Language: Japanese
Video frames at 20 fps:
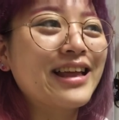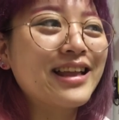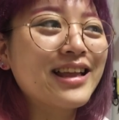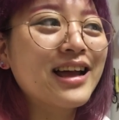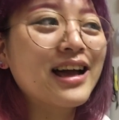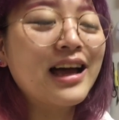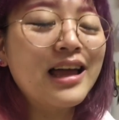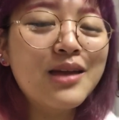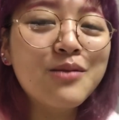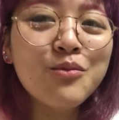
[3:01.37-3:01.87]
方、な
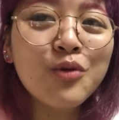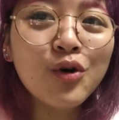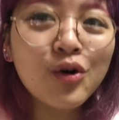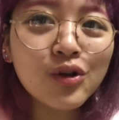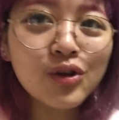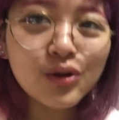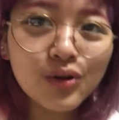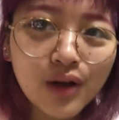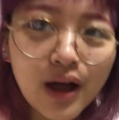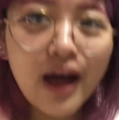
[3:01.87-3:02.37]
んか
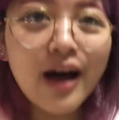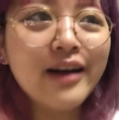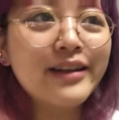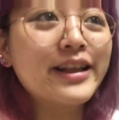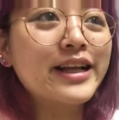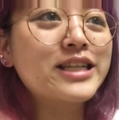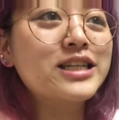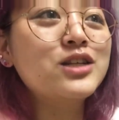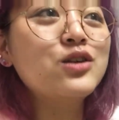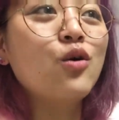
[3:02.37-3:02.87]
妹が
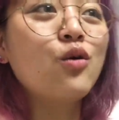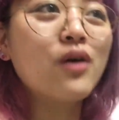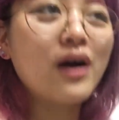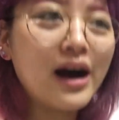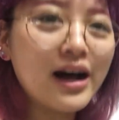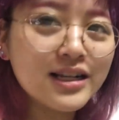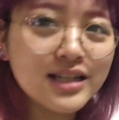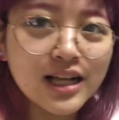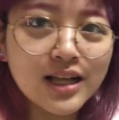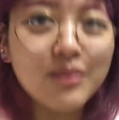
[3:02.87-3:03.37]
私のお
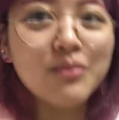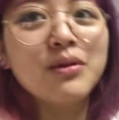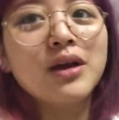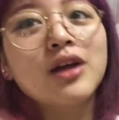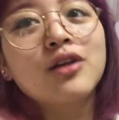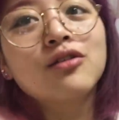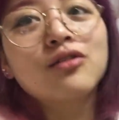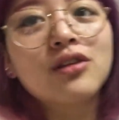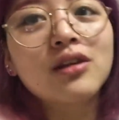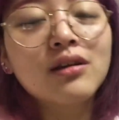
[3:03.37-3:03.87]
母さんに見
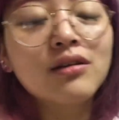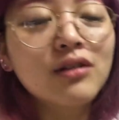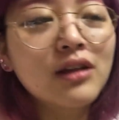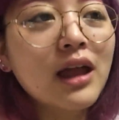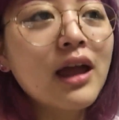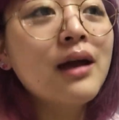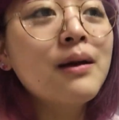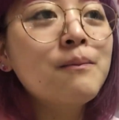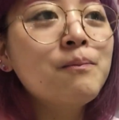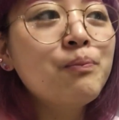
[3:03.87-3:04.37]
えるっていう
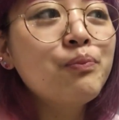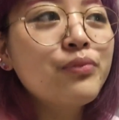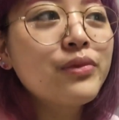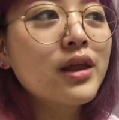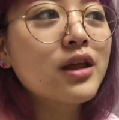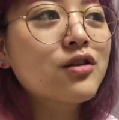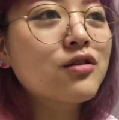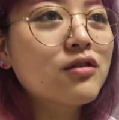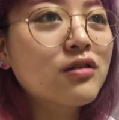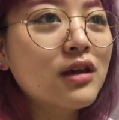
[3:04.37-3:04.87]
ね、
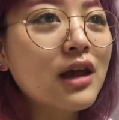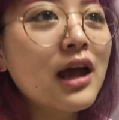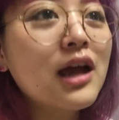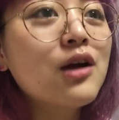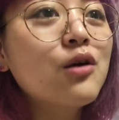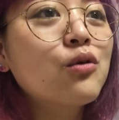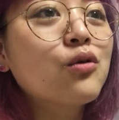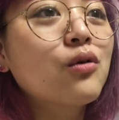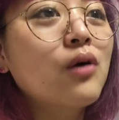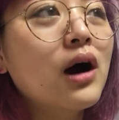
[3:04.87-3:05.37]
すげ
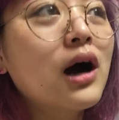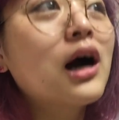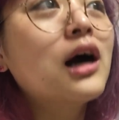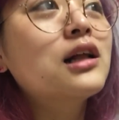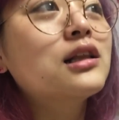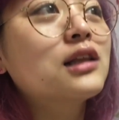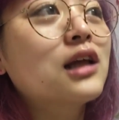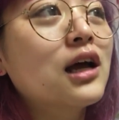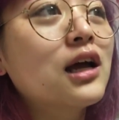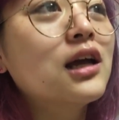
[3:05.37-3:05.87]
えよくわ
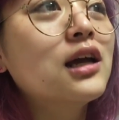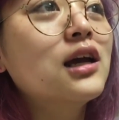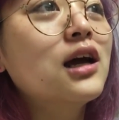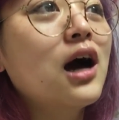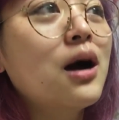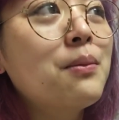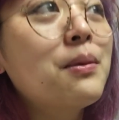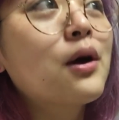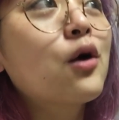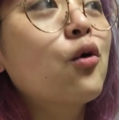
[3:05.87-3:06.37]
かんない
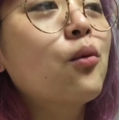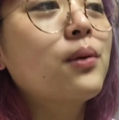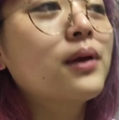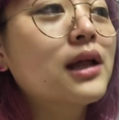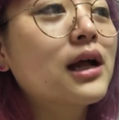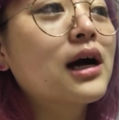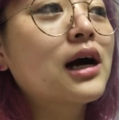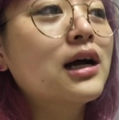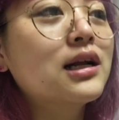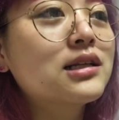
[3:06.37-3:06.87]
あべこべ
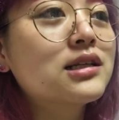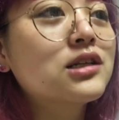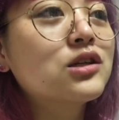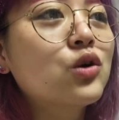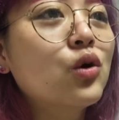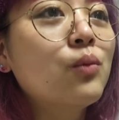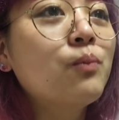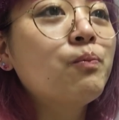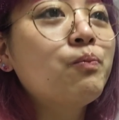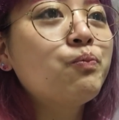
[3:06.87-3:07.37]
な感じ
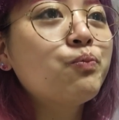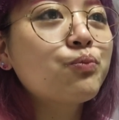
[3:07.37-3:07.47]
の、